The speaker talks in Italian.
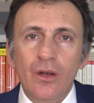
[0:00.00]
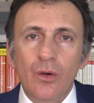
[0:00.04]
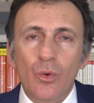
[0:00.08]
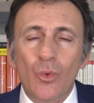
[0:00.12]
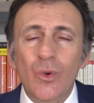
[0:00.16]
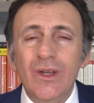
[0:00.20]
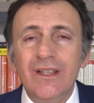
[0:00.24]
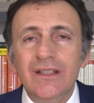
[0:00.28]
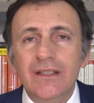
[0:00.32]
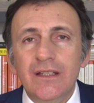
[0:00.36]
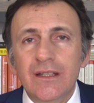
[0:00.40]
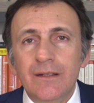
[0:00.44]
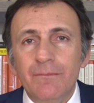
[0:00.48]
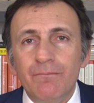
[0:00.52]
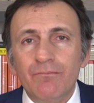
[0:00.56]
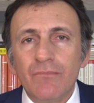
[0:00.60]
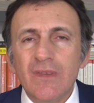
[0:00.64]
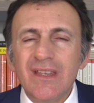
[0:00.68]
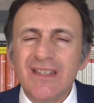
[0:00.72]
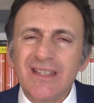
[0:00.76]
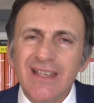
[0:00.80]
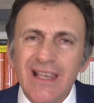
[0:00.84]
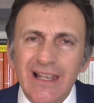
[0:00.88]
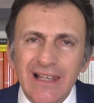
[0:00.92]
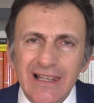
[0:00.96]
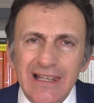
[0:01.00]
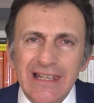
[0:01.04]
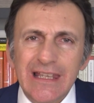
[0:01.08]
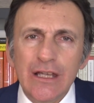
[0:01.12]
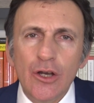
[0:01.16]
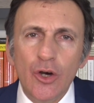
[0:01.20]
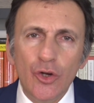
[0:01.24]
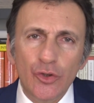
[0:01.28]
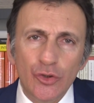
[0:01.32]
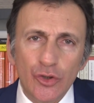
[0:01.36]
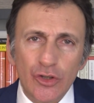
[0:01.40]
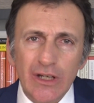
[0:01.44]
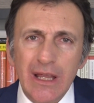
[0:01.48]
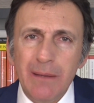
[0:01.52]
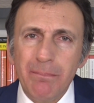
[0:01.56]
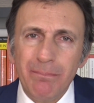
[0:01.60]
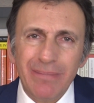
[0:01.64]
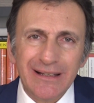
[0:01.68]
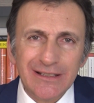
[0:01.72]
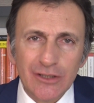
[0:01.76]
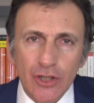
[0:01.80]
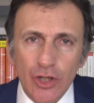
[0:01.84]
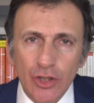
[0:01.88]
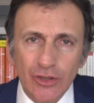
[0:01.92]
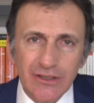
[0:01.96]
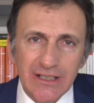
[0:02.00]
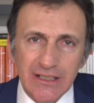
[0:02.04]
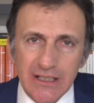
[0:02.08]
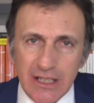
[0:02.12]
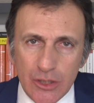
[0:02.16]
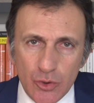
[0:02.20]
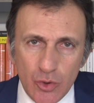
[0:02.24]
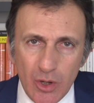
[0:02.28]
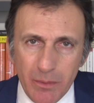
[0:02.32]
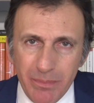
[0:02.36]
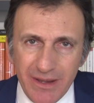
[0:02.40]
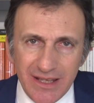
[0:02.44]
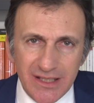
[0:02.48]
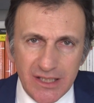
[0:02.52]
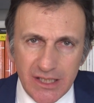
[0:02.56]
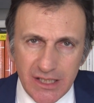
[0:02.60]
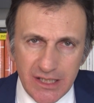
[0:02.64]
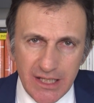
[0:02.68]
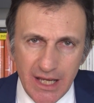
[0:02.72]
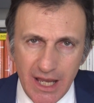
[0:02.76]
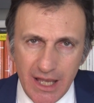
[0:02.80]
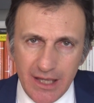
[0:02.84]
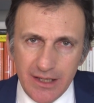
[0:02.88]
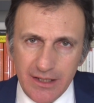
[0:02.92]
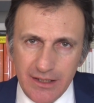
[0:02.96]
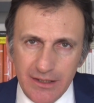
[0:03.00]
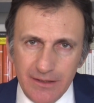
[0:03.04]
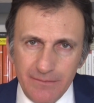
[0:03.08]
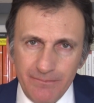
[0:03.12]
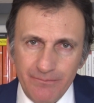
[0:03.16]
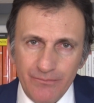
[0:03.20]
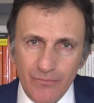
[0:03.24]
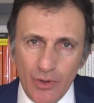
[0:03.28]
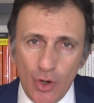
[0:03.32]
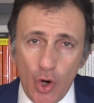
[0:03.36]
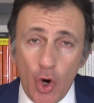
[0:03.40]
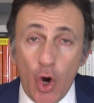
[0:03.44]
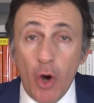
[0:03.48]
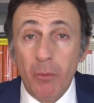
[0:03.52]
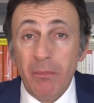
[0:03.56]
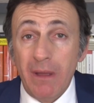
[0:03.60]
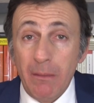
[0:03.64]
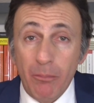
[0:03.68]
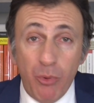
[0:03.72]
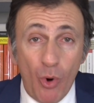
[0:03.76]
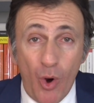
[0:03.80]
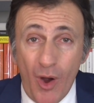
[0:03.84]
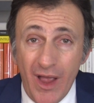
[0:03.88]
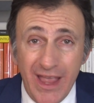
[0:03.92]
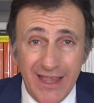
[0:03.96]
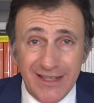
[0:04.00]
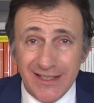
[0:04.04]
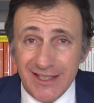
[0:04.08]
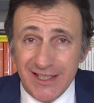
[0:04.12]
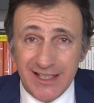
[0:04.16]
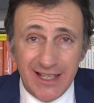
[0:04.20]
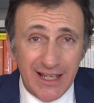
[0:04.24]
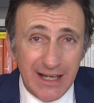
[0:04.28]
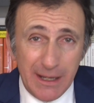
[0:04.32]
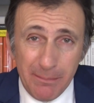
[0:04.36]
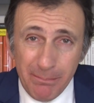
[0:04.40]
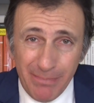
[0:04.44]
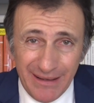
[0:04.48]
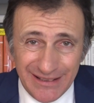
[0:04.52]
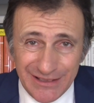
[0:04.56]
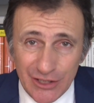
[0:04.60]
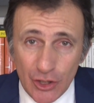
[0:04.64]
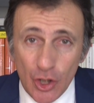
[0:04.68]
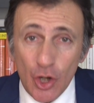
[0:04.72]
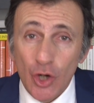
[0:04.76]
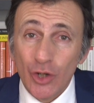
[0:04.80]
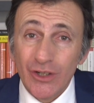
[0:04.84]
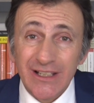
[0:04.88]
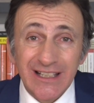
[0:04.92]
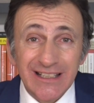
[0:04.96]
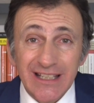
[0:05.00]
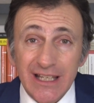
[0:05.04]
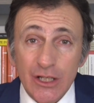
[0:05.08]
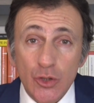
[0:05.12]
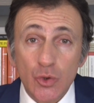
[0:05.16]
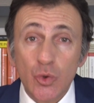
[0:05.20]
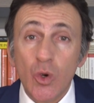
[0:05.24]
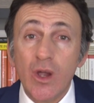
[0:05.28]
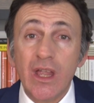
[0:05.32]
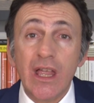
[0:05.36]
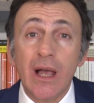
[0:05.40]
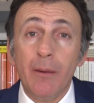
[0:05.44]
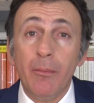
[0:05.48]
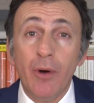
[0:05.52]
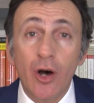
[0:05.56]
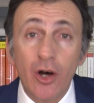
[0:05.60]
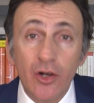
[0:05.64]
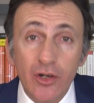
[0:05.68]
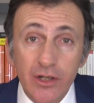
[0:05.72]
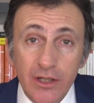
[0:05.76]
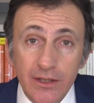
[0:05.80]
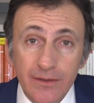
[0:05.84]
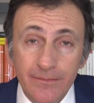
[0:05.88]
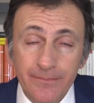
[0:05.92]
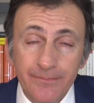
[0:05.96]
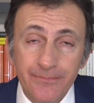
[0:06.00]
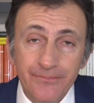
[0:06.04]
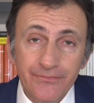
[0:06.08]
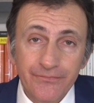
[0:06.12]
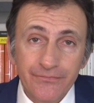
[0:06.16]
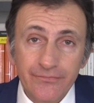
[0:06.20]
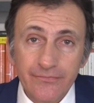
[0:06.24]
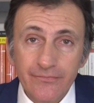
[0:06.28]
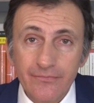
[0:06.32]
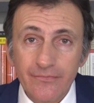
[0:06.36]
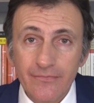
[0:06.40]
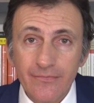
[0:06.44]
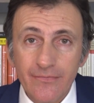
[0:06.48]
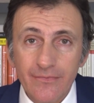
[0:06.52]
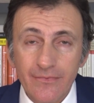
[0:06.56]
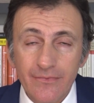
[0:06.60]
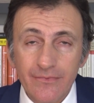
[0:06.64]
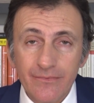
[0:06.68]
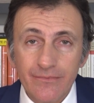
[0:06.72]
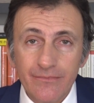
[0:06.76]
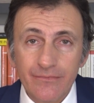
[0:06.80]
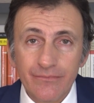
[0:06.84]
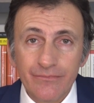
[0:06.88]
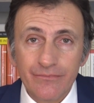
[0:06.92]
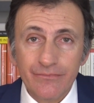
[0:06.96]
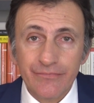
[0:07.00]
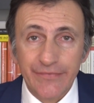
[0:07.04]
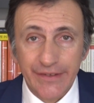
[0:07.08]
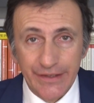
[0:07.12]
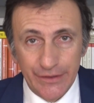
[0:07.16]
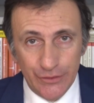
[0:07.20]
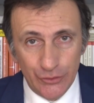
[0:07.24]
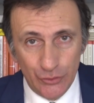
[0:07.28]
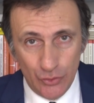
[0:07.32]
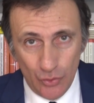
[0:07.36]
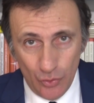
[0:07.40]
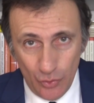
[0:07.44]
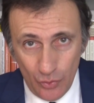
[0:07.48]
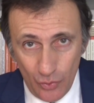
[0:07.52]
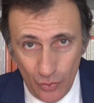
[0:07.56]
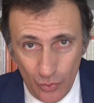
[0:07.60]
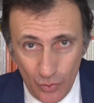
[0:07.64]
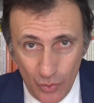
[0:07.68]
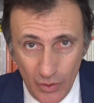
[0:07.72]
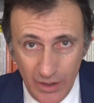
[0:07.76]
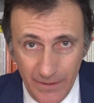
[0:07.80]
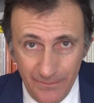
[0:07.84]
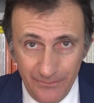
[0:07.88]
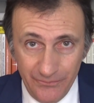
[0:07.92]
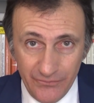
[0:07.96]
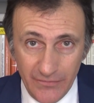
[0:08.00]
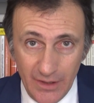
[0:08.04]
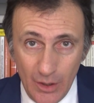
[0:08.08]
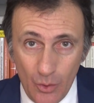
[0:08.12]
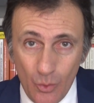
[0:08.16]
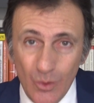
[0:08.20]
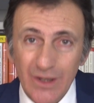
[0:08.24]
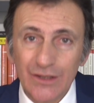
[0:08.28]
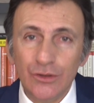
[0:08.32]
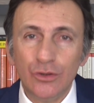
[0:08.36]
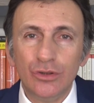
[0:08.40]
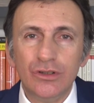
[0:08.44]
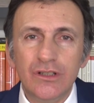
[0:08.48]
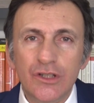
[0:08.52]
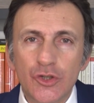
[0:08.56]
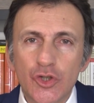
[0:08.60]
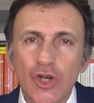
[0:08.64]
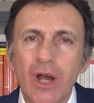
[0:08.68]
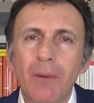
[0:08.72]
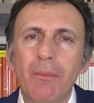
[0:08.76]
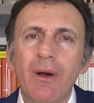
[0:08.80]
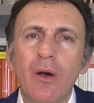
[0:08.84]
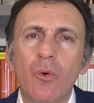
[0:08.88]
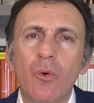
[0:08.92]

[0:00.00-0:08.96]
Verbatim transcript: Quindi, se l'io non è padrone dei suoi pensieri, come può essere padrone dei suoi amori? Dunque, quando diciamo